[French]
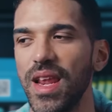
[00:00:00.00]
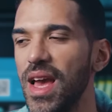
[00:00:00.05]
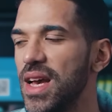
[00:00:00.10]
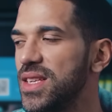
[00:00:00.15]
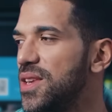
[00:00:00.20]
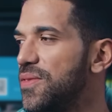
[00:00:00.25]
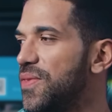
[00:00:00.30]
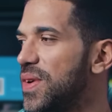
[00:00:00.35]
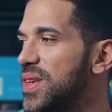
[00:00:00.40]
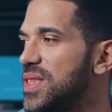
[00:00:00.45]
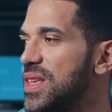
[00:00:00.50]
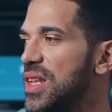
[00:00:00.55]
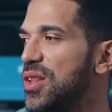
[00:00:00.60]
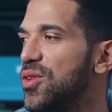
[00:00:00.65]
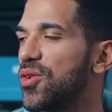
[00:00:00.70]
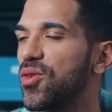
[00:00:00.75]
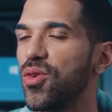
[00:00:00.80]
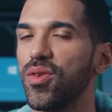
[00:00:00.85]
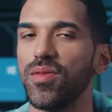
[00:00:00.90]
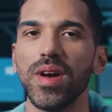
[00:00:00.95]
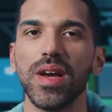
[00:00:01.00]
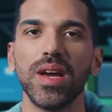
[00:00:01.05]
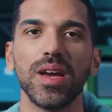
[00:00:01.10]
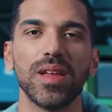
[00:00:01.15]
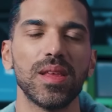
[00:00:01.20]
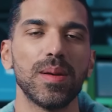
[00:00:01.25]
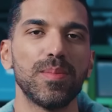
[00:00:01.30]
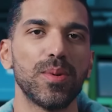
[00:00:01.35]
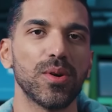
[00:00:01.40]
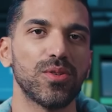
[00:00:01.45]
est assez facile de convaincre
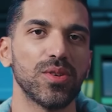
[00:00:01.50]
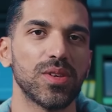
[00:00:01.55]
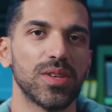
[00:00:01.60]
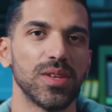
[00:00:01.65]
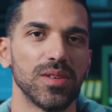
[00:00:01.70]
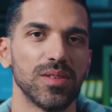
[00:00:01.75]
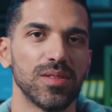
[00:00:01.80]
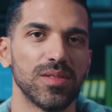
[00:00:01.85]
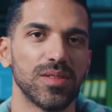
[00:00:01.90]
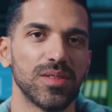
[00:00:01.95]
n'importe qui.